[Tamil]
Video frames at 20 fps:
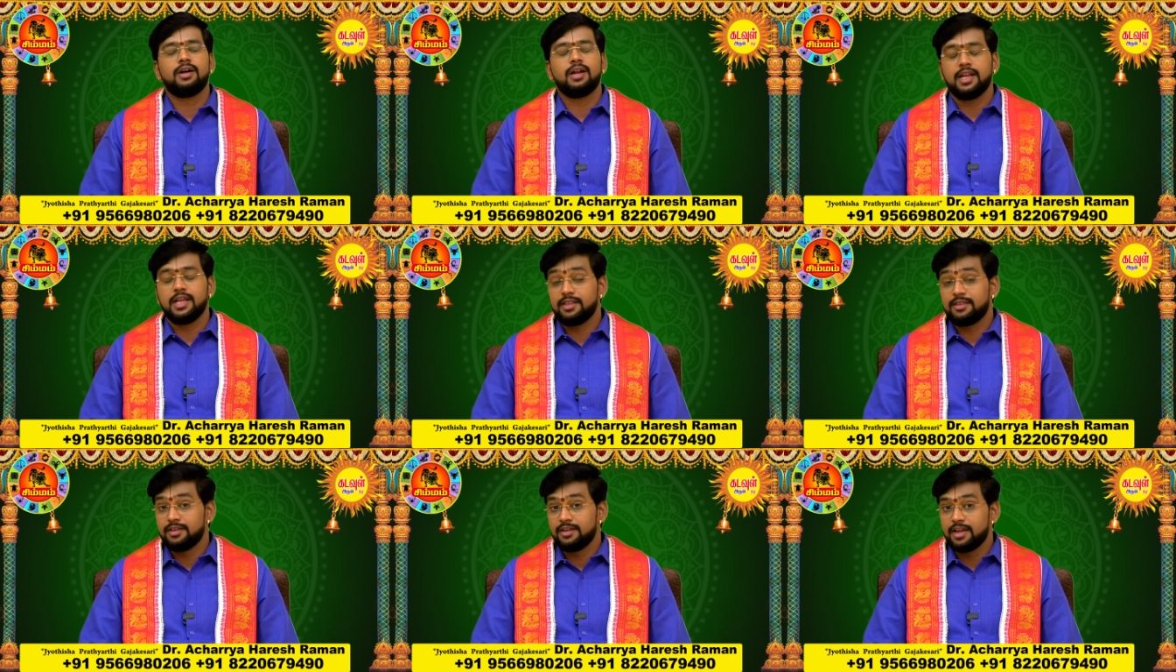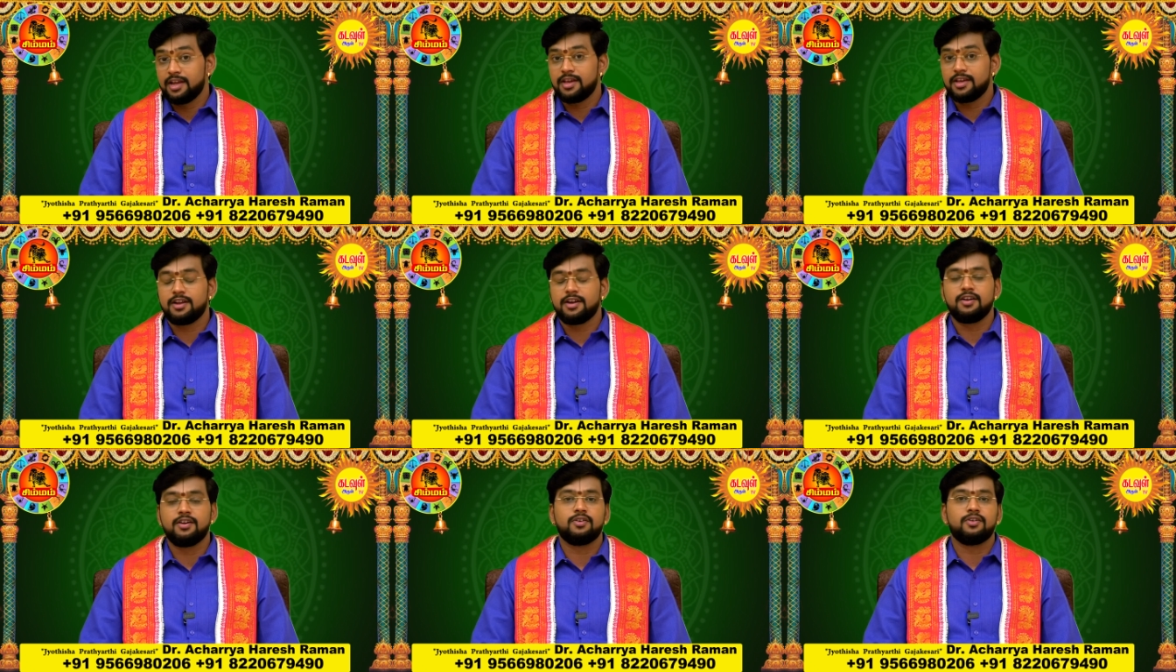அனைத்து
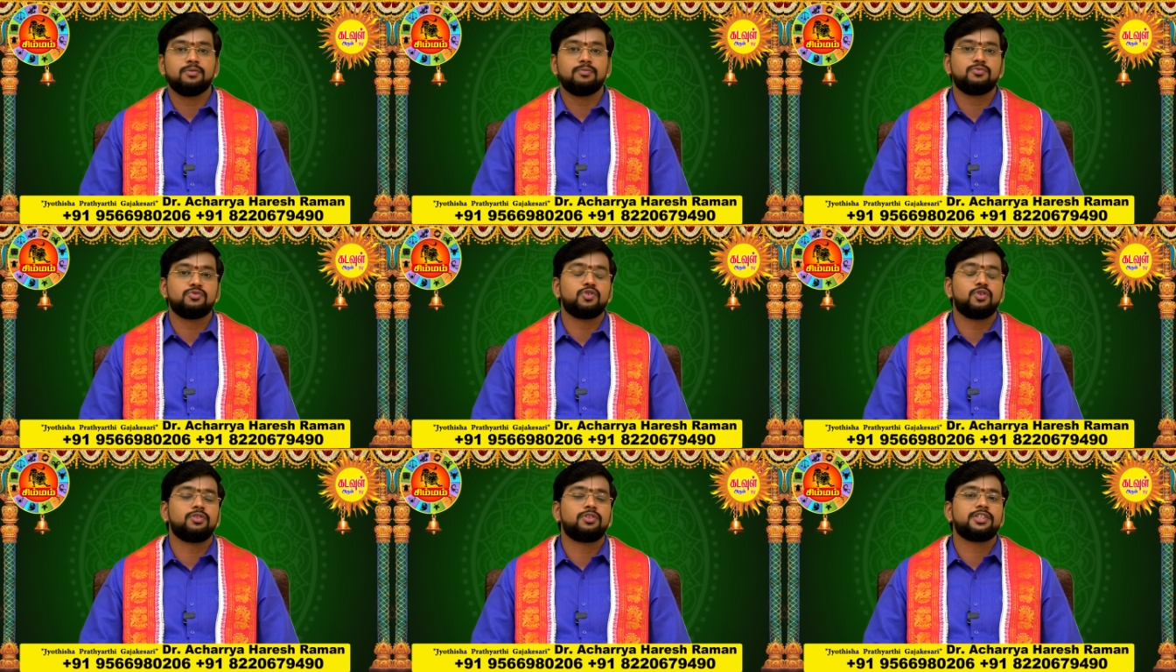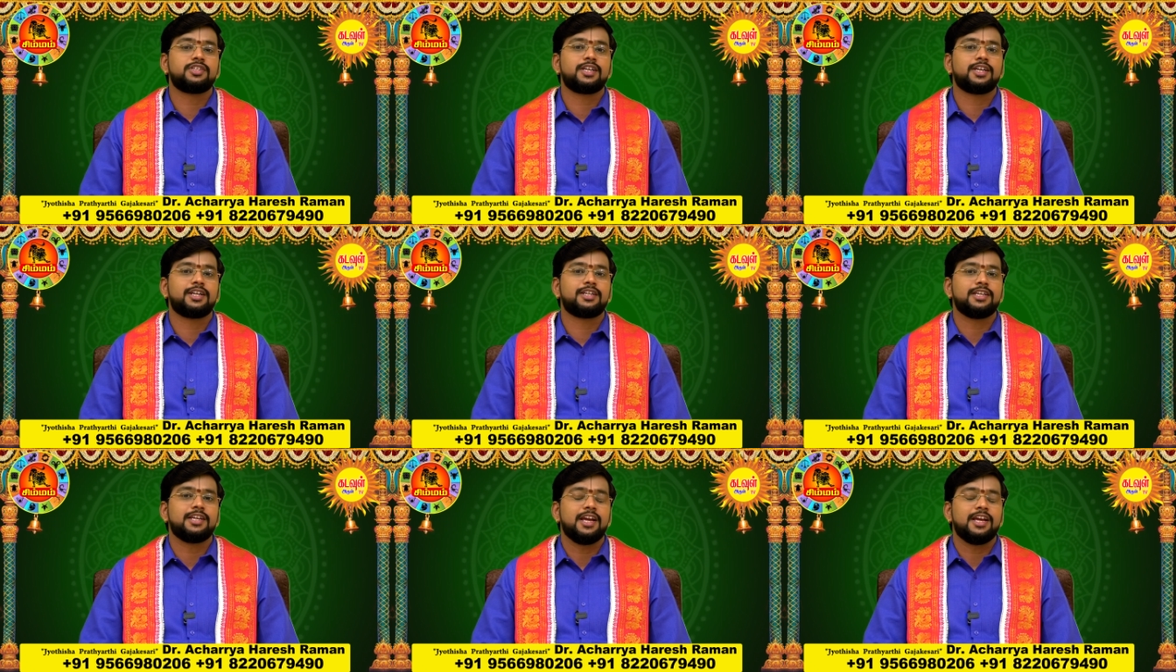நேயர்களுக்கும் ஜோதிஷ
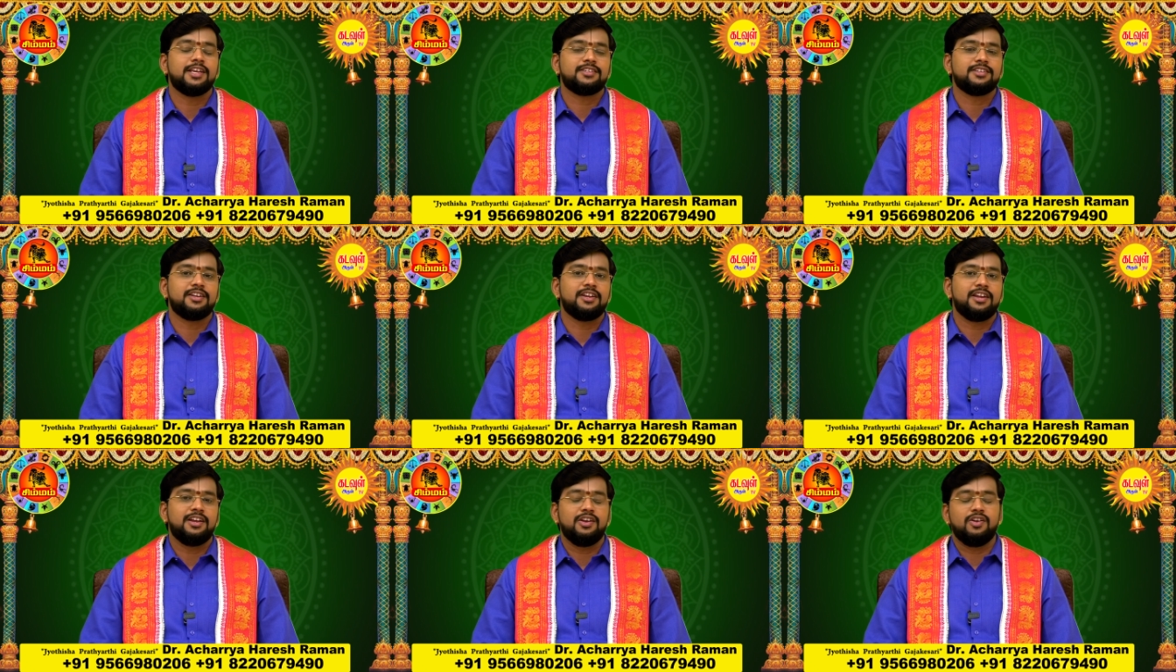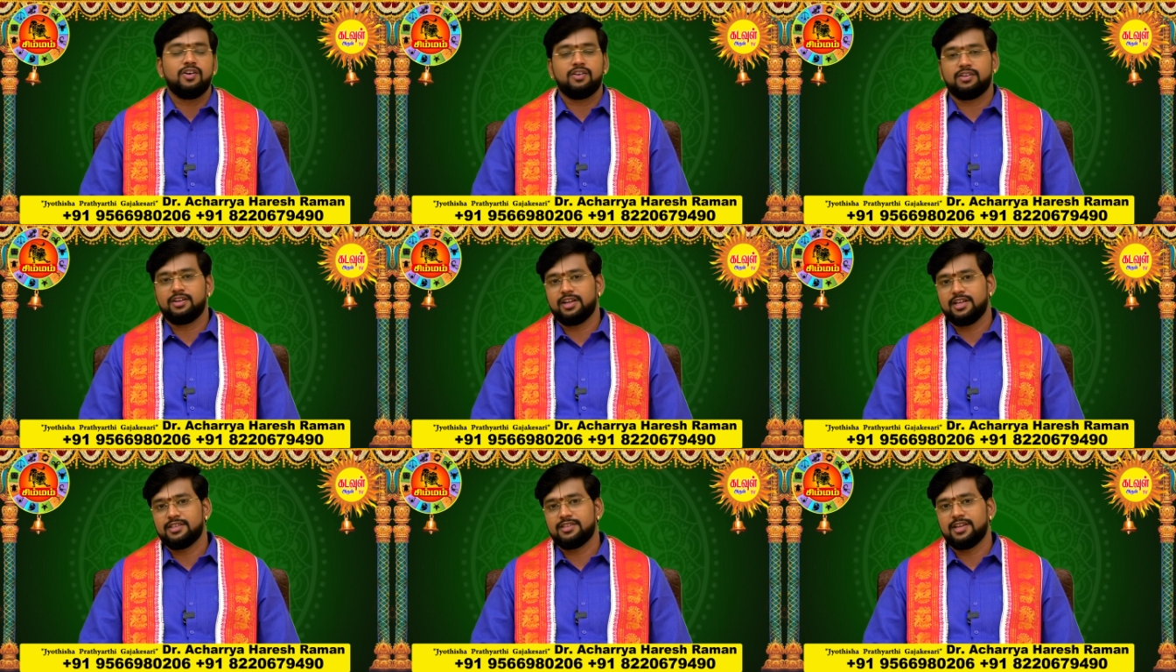கஜகேசரி
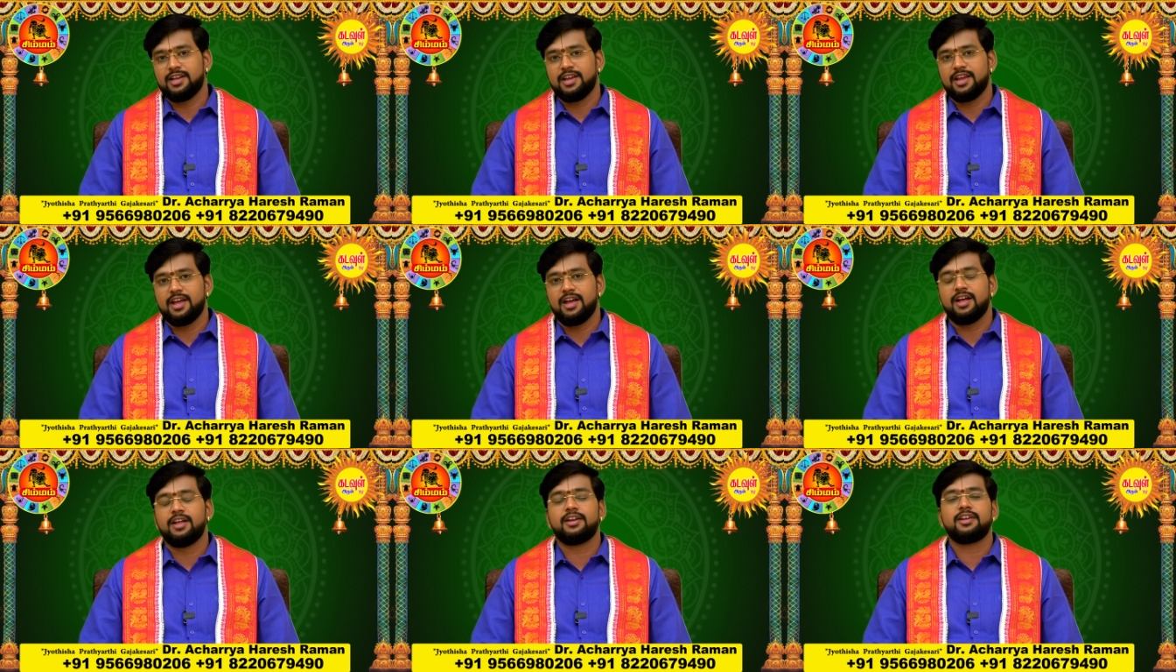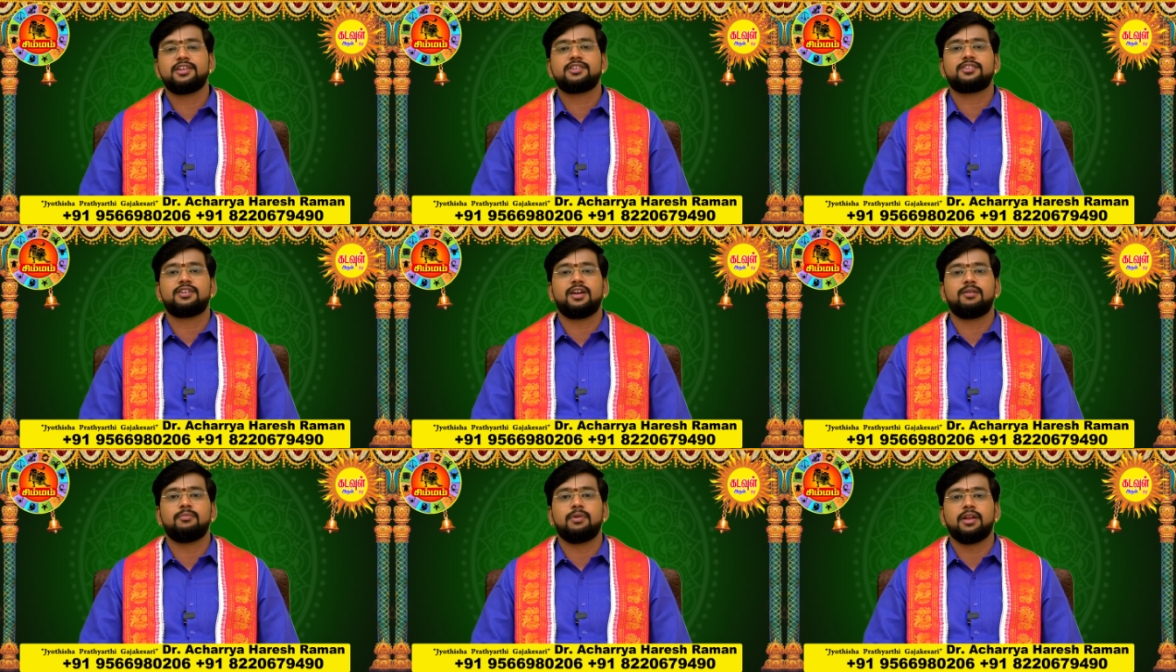டாக்டர் ஆச்சாரியா
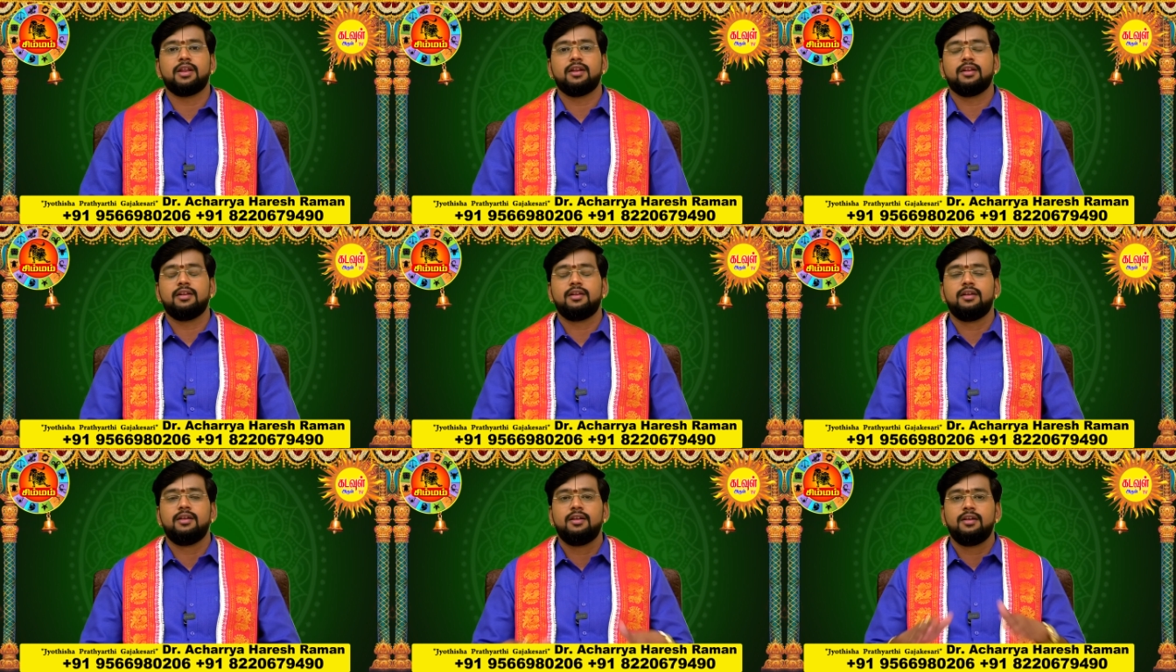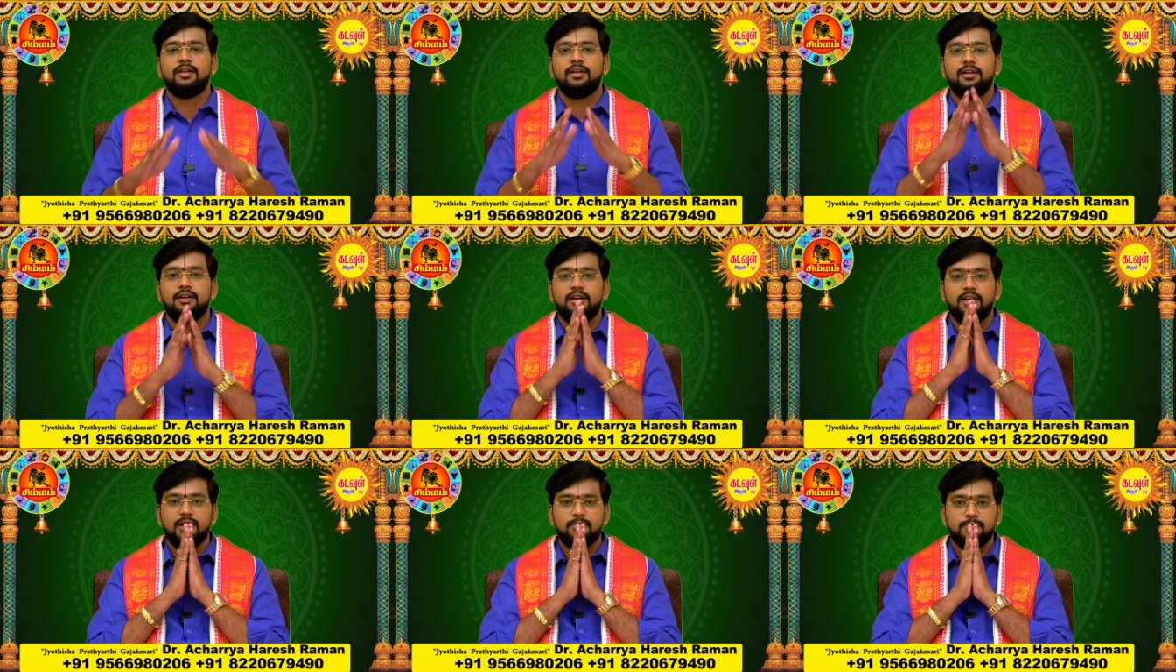ஹரீஷ் ராமனன்
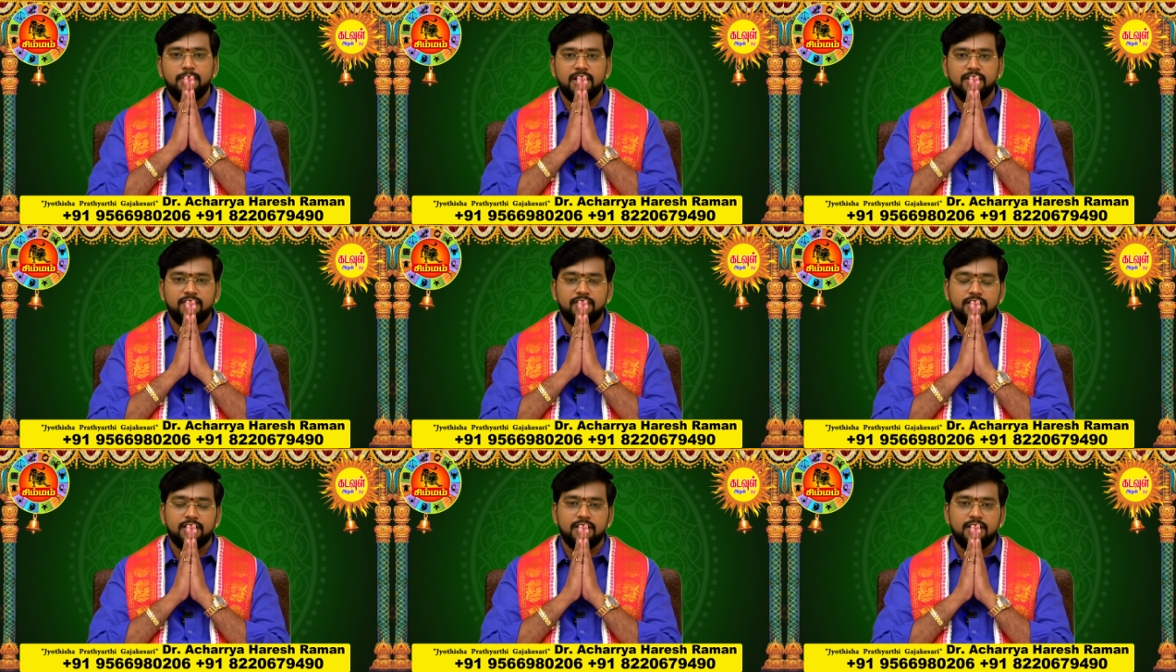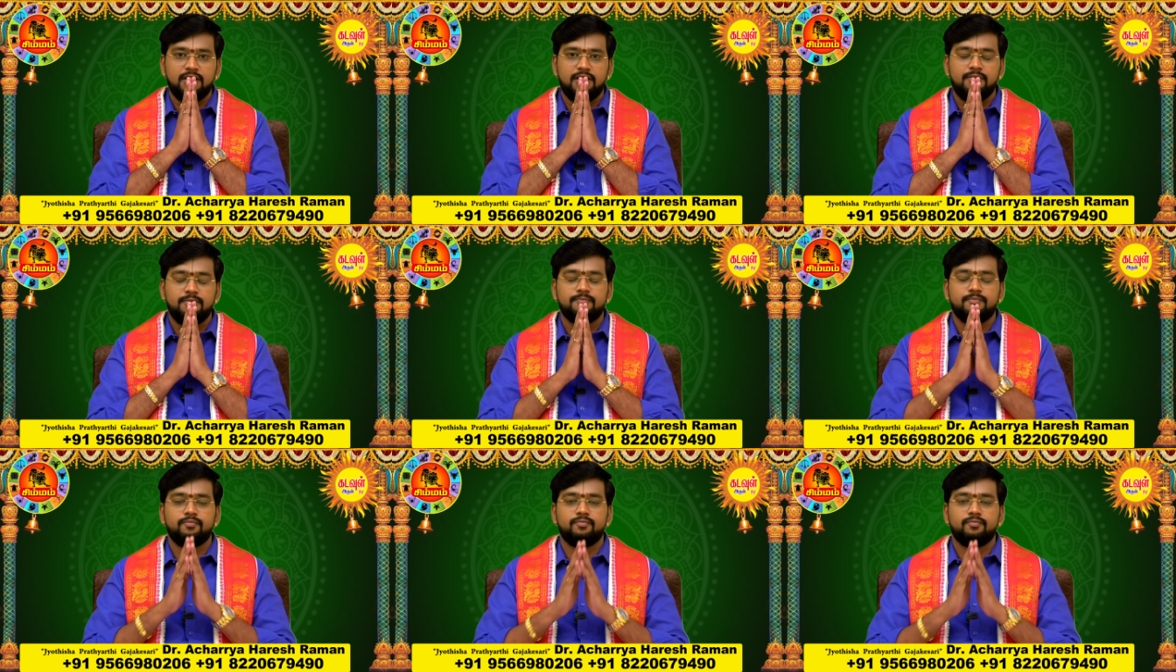அன்பான வணக்கங்கள்